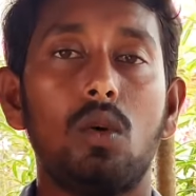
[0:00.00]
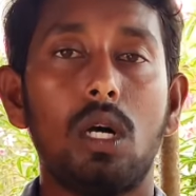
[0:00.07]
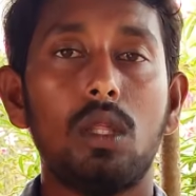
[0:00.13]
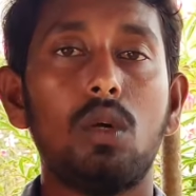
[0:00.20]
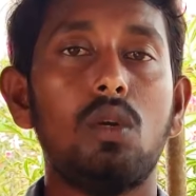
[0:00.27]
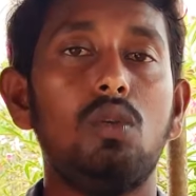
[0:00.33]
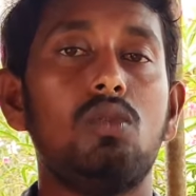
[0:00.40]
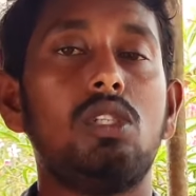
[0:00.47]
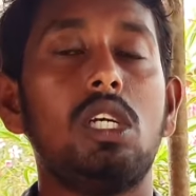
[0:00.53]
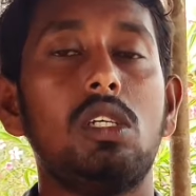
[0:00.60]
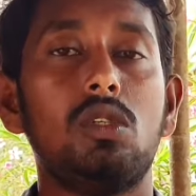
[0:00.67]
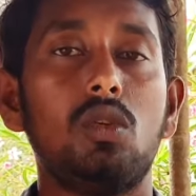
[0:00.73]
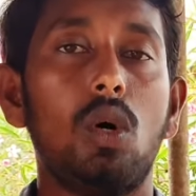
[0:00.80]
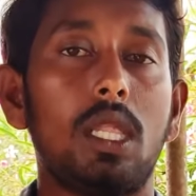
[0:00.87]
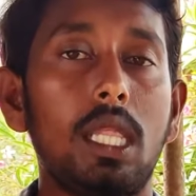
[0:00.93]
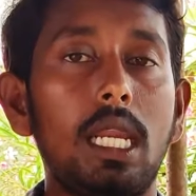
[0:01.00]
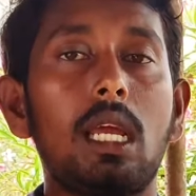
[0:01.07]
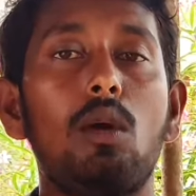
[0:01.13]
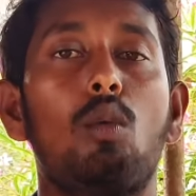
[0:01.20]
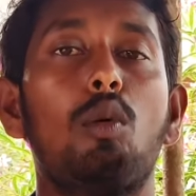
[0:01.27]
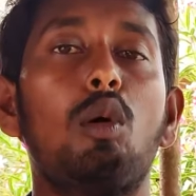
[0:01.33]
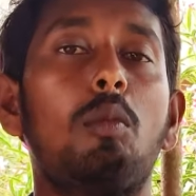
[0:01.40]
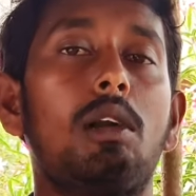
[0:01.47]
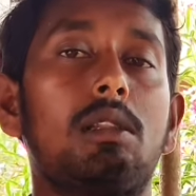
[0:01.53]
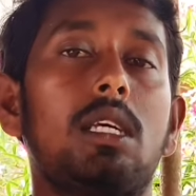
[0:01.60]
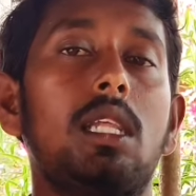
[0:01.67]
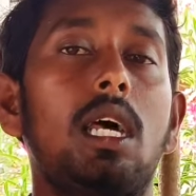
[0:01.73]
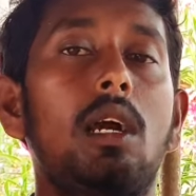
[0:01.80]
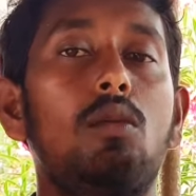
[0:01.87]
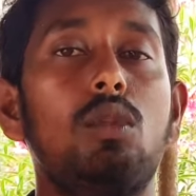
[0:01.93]
సో అందరూ యూజ్ చేయొచ్చు అందరికీ
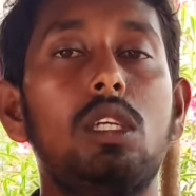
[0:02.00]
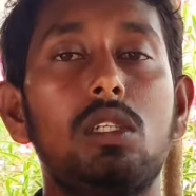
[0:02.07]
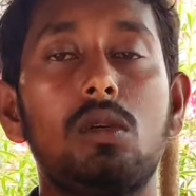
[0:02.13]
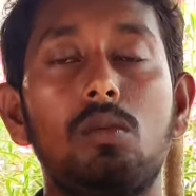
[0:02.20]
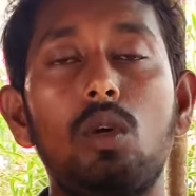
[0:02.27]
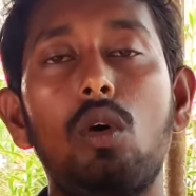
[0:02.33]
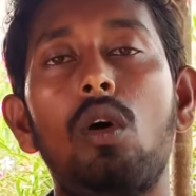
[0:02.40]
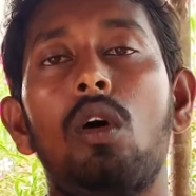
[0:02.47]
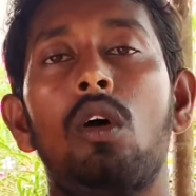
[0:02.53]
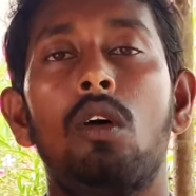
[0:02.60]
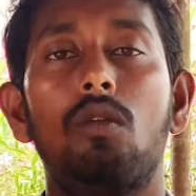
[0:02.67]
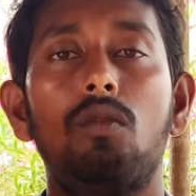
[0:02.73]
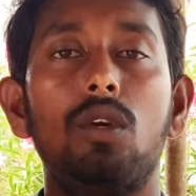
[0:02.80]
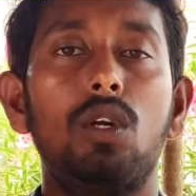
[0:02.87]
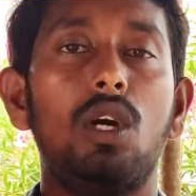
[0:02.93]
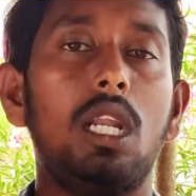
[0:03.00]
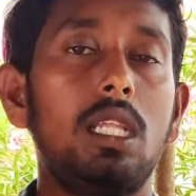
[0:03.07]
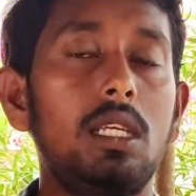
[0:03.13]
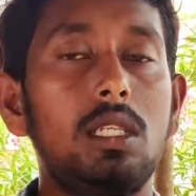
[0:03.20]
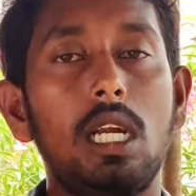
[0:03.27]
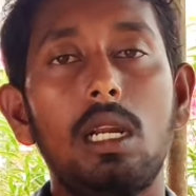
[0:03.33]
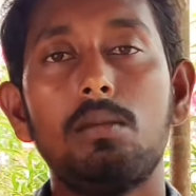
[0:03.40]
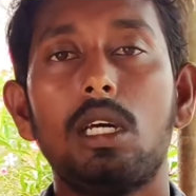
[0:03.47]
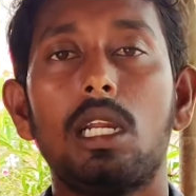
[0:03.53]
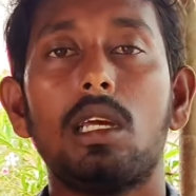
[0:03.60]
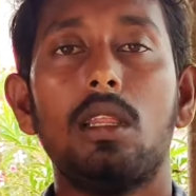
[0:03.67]
ఉపయోగపడుతుంది అనే ఉద్దేశంతో వీడియో అనేది చేయడం